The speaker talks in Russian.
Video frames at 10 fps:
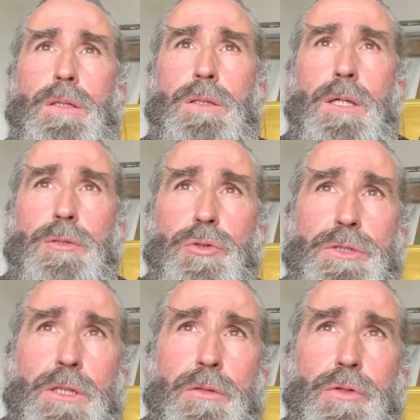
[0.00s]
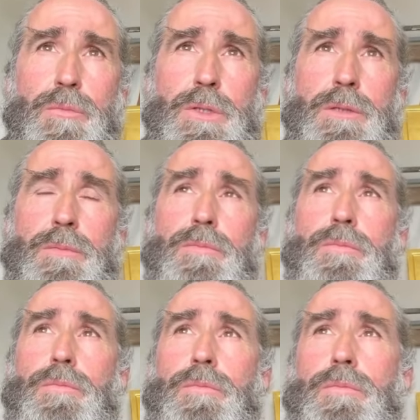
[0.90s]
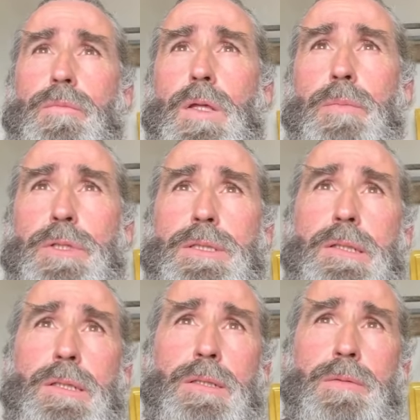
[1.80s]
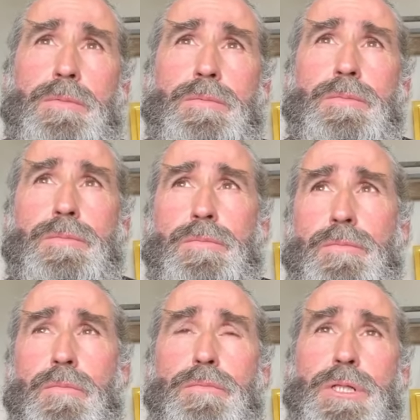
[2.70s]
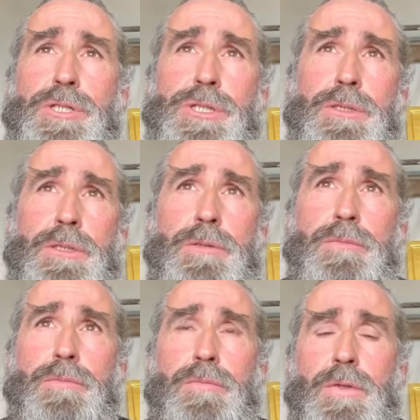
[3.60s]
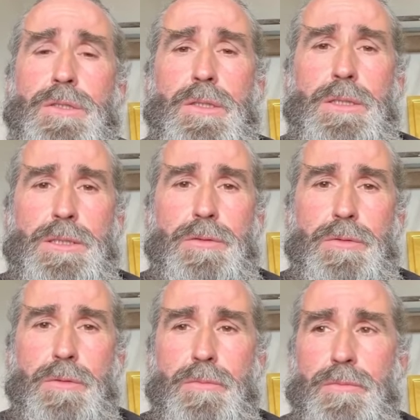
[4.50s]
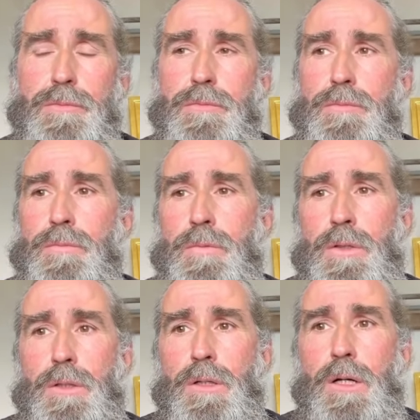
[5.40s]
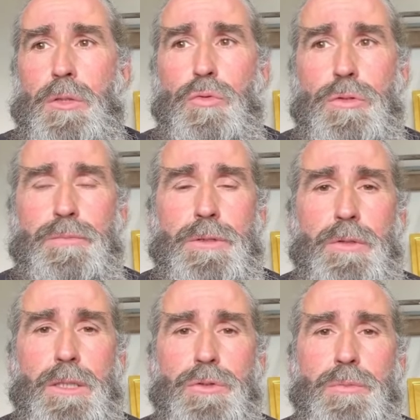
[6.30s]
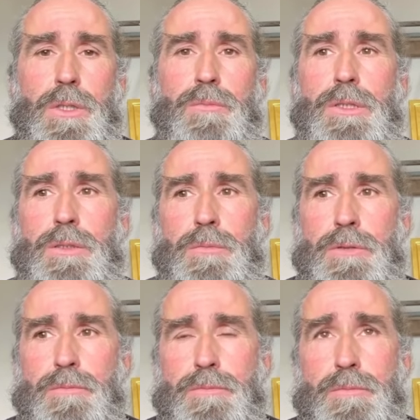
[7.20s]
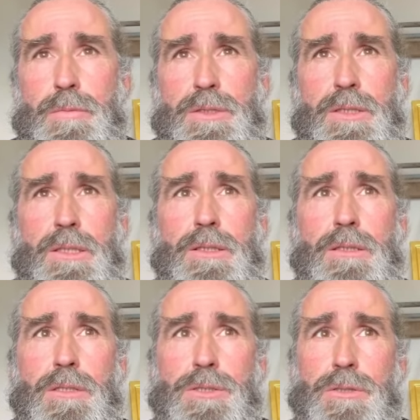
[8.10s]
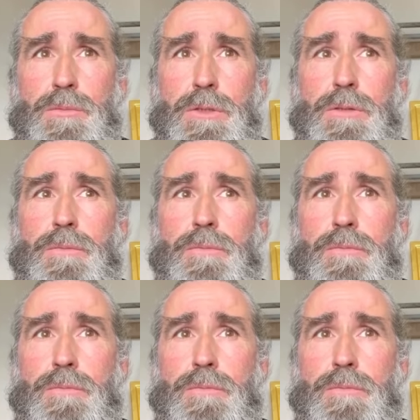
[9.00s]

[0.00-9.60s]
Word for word: Итак, друзья, вот мы определили причины и следствия, откуда появляются проблемы, из-за каких ошибок.